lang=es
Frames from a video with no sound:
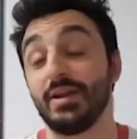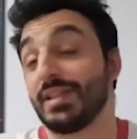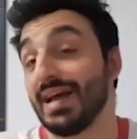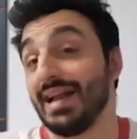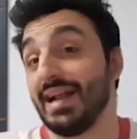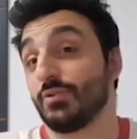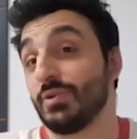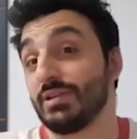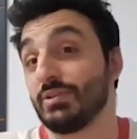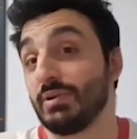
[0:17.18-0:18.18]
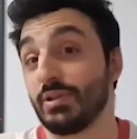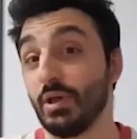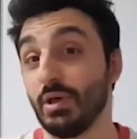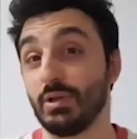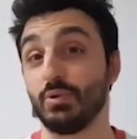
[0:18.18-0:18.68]
estar a la altura, sobre
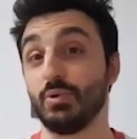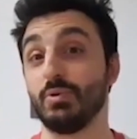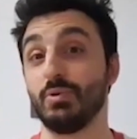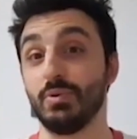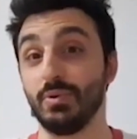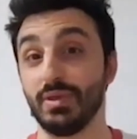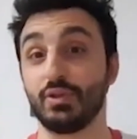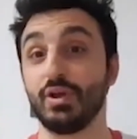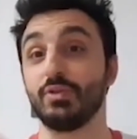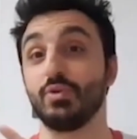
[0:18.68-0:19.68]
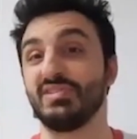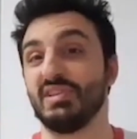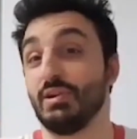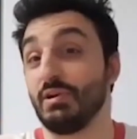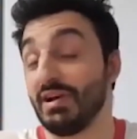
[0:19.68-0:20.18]
todo de, toda tu
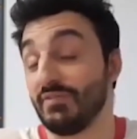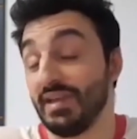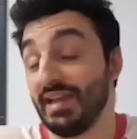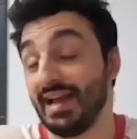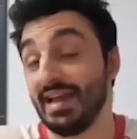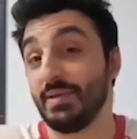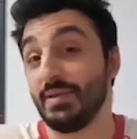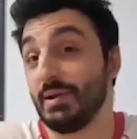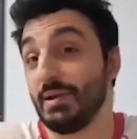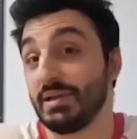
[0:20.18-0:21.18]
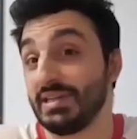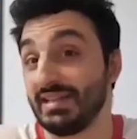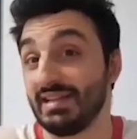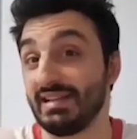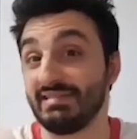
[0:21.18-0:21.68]
escenografía. Ahí veo que
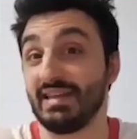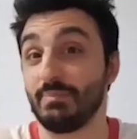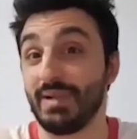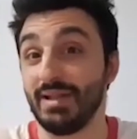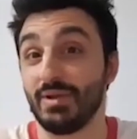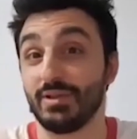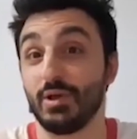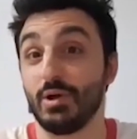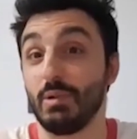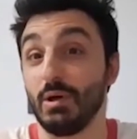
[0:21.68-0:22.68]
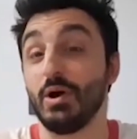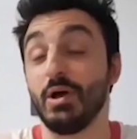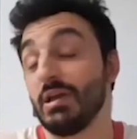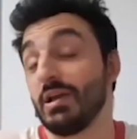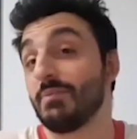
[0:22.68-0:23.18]
ya te estás equipando a todo modo.
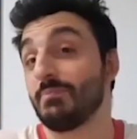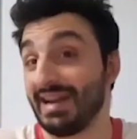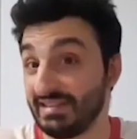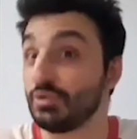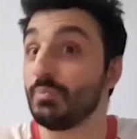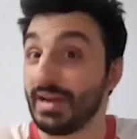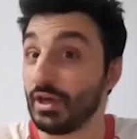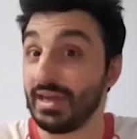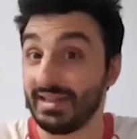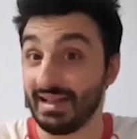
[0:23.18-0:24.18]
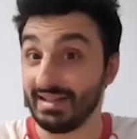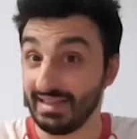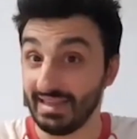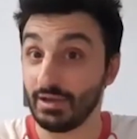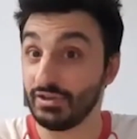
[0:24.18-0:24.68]
Pareces un periodista, te
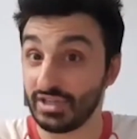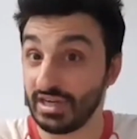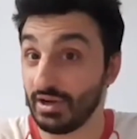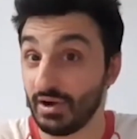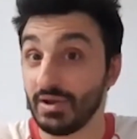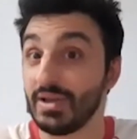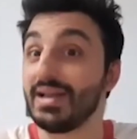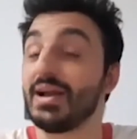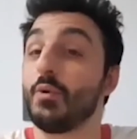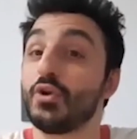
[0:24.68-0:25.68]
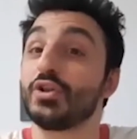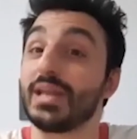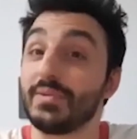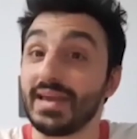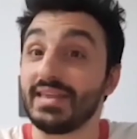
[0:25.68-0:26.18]
digo en serio. Uno
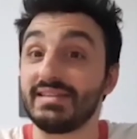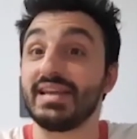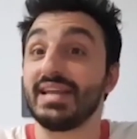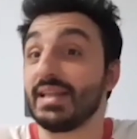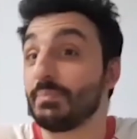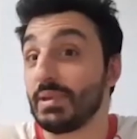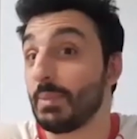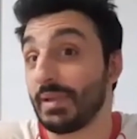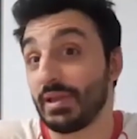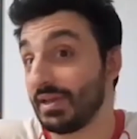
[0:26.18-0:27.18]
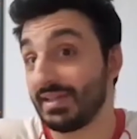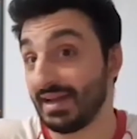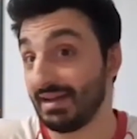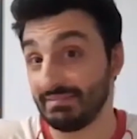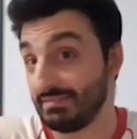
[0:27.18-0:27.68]
te ve y dice, este pibe es
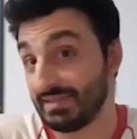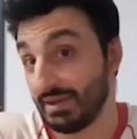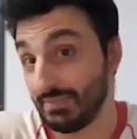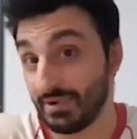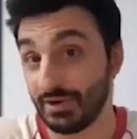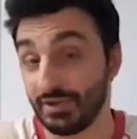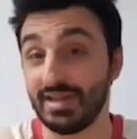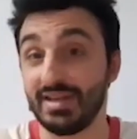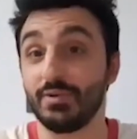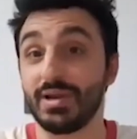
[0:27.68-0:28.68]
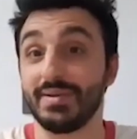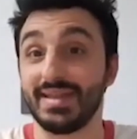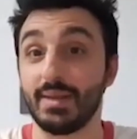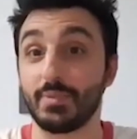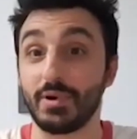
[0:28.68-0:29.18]
periodista, sabemos que no tenés ninguna
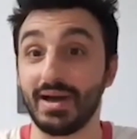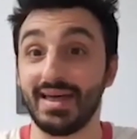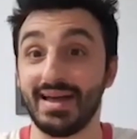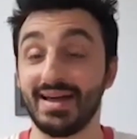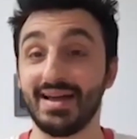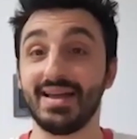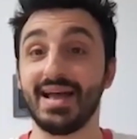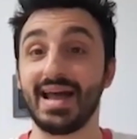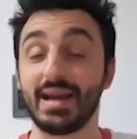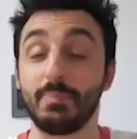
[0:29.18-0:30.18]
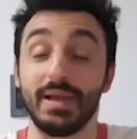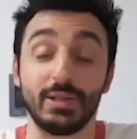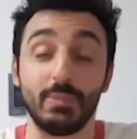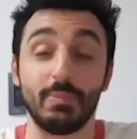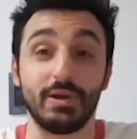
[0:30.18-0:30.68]
materia aprobada al
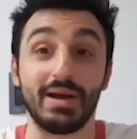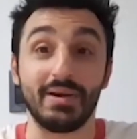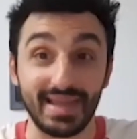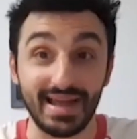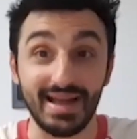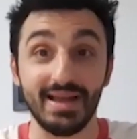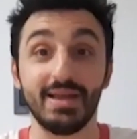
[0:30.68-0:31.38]
respecto, pero la verdad